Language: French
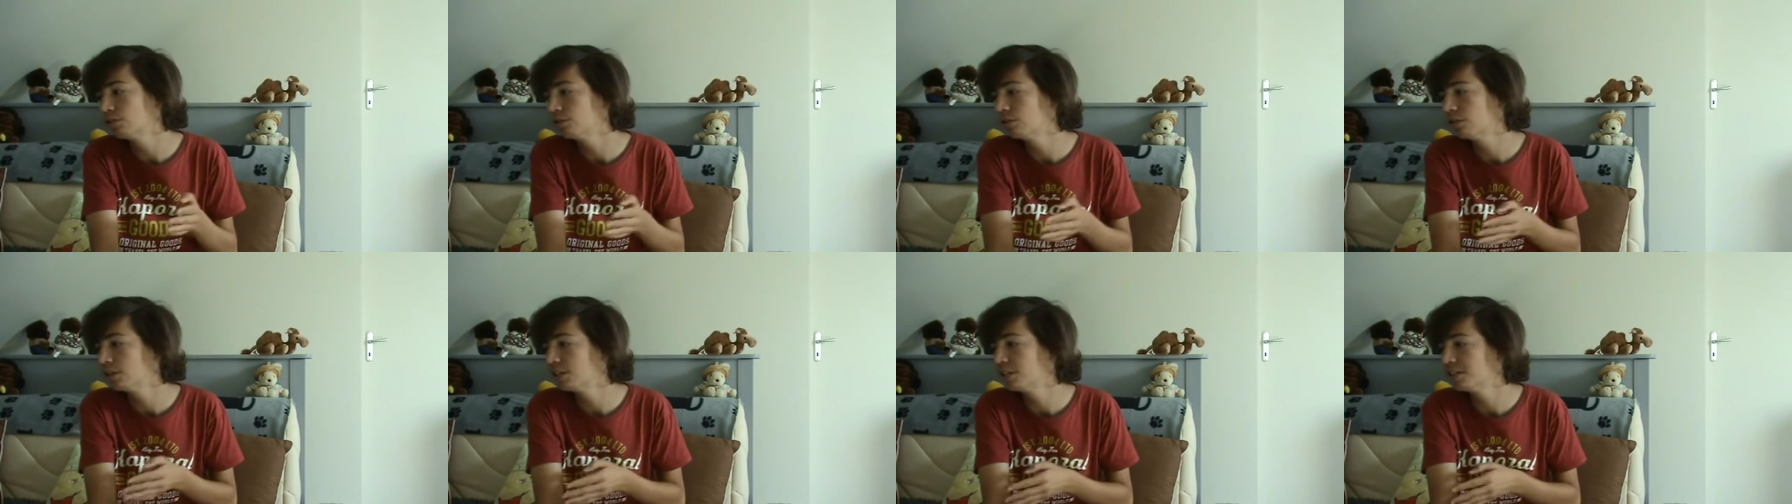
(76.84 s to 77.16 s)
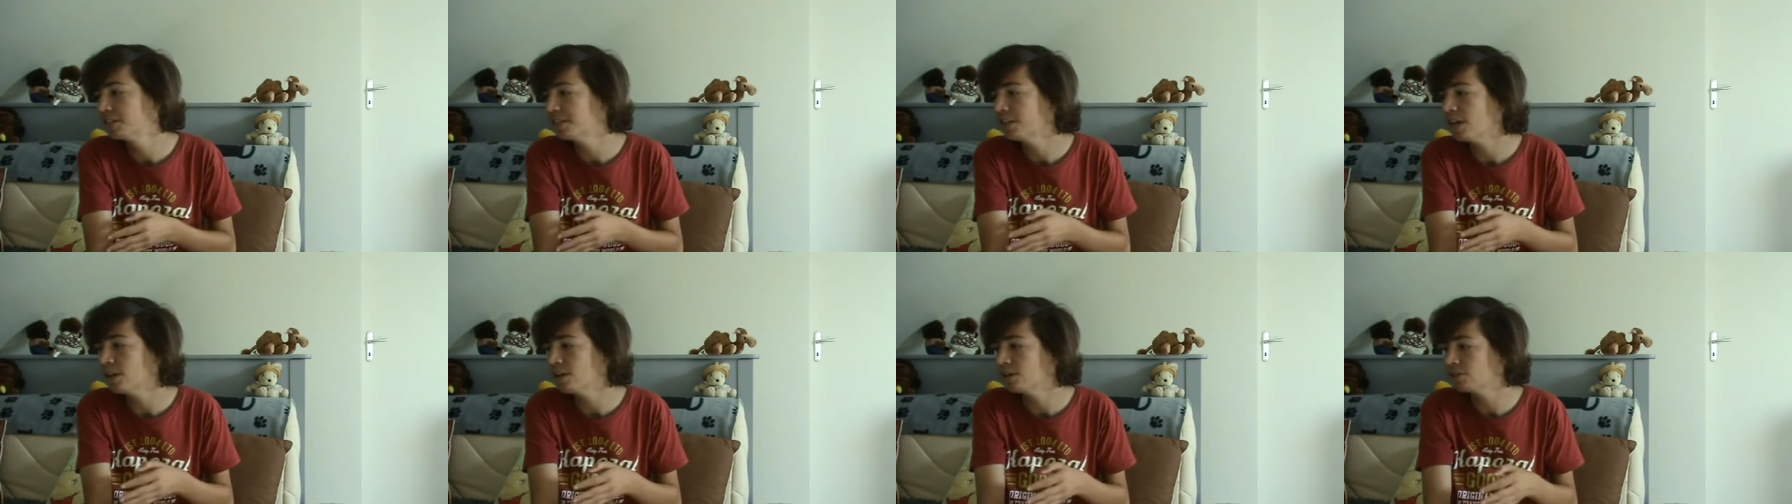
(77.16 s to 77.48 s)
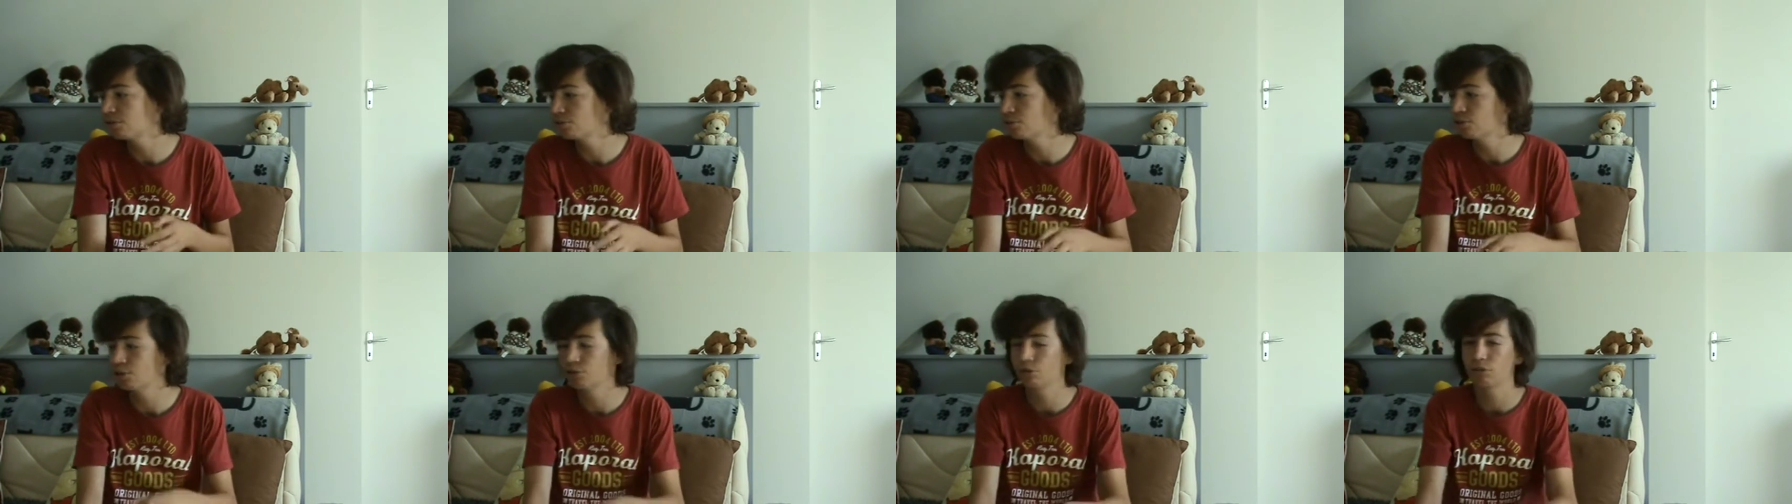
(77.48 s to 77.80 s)
Les Italiens
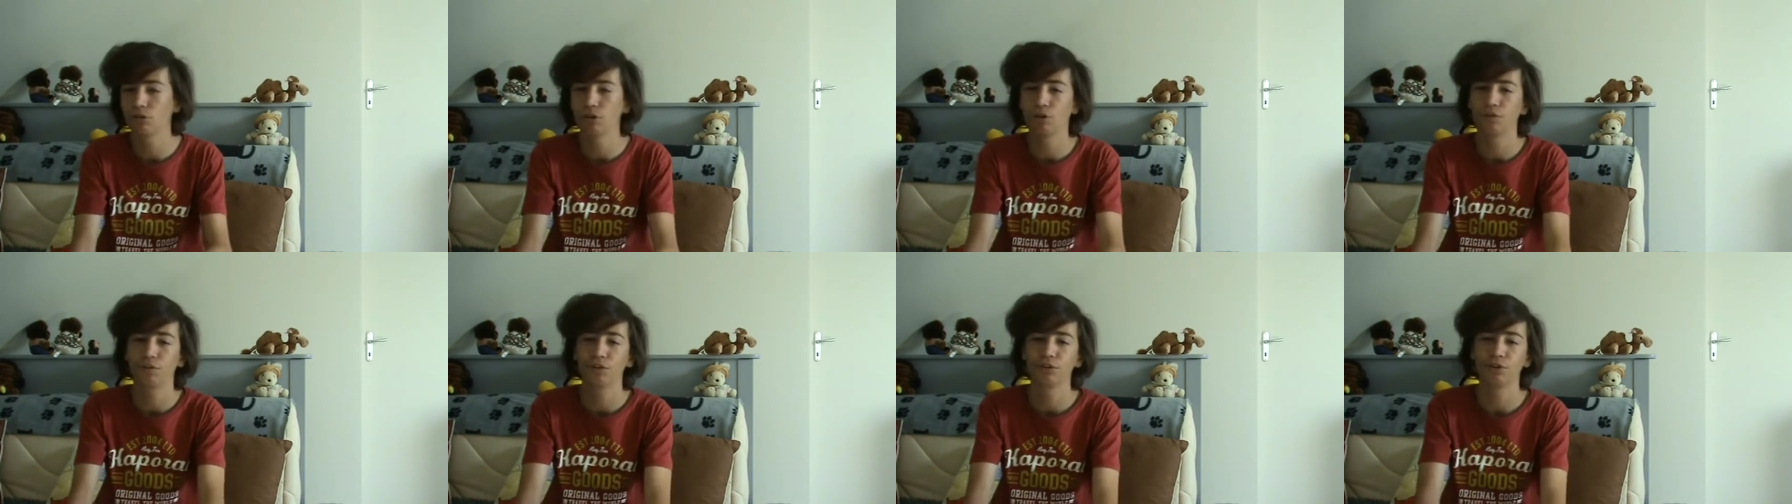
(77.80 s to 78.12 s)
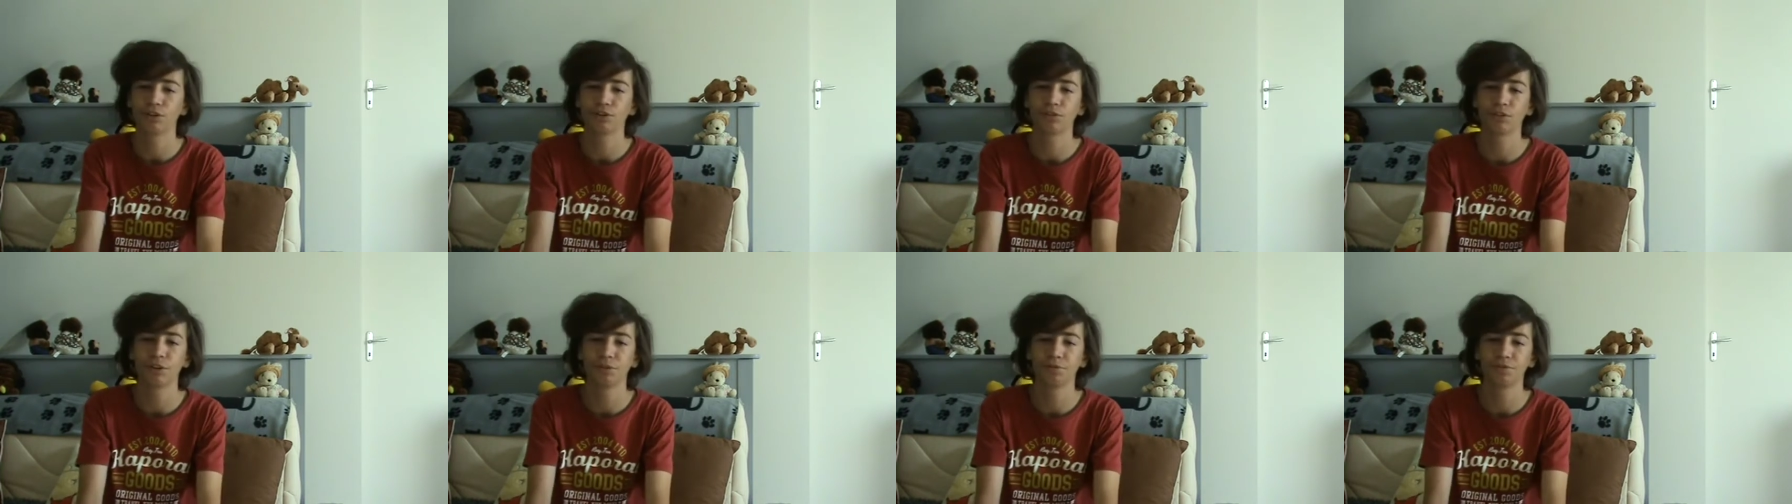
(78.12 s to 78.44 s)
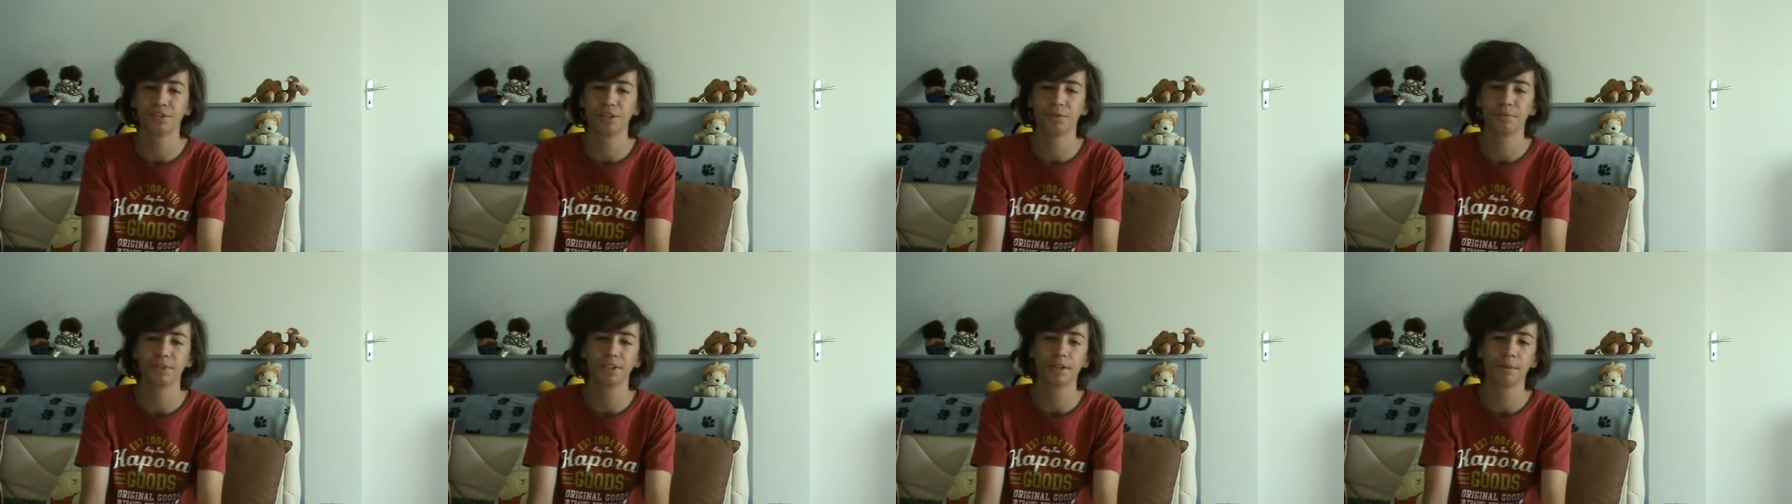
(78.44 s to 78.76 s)
sur le Giro, il leur a fallu attendre la
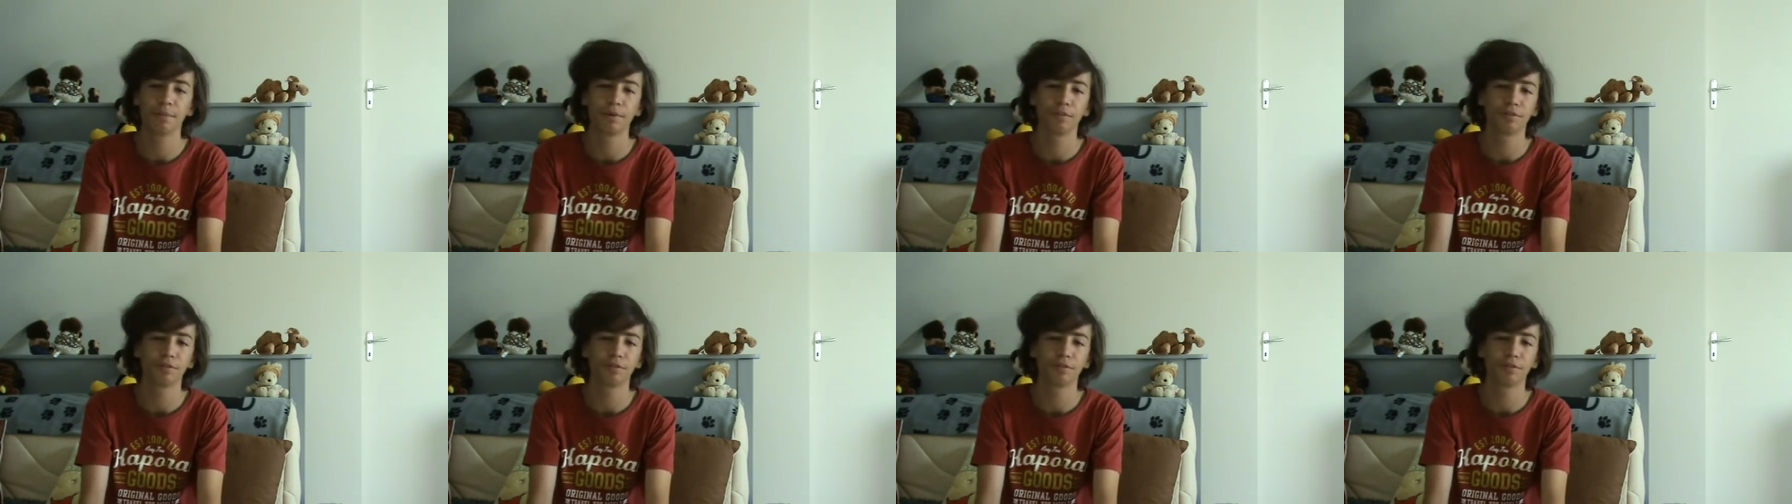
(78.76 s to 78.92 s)
11e étape,